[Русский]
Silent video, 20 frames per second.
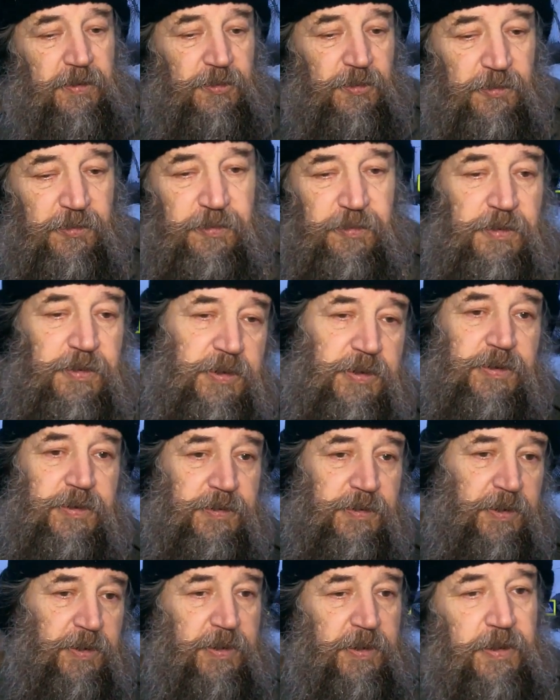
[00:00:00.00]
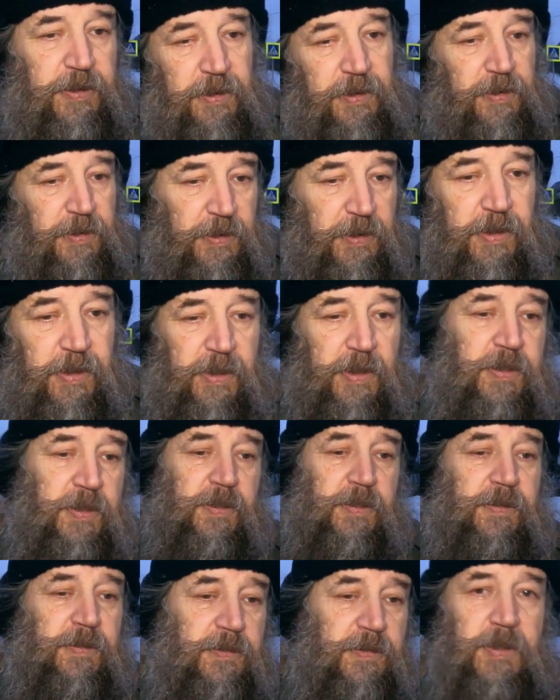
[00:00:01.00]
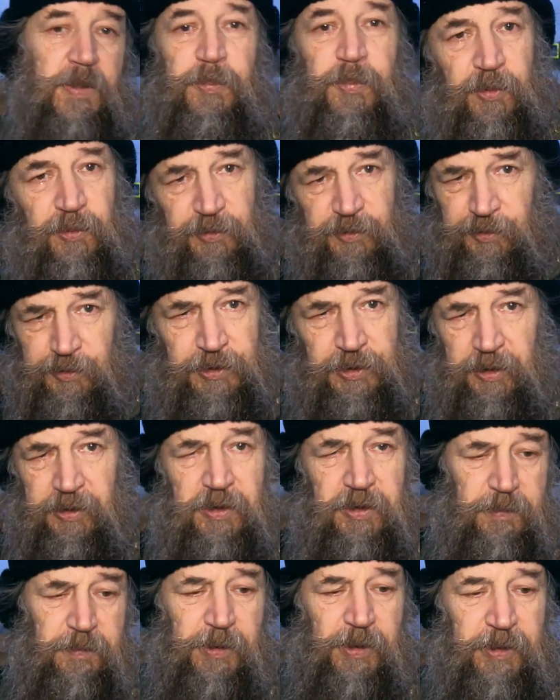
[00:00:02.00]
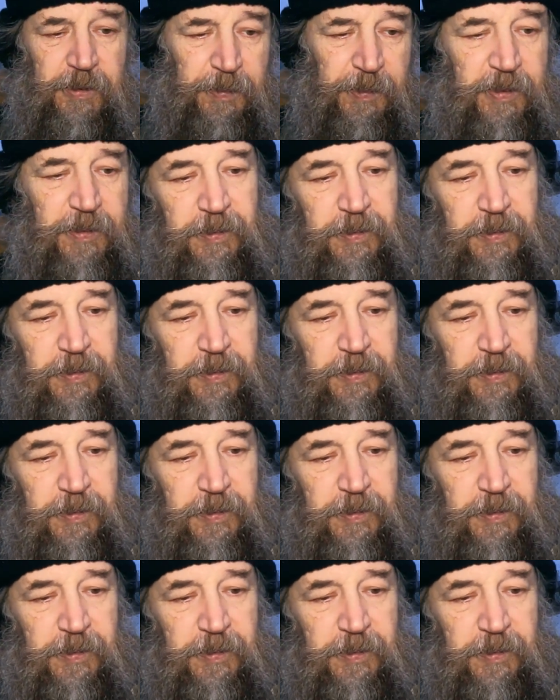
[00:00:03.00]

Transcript: ну и не помню уж, какие были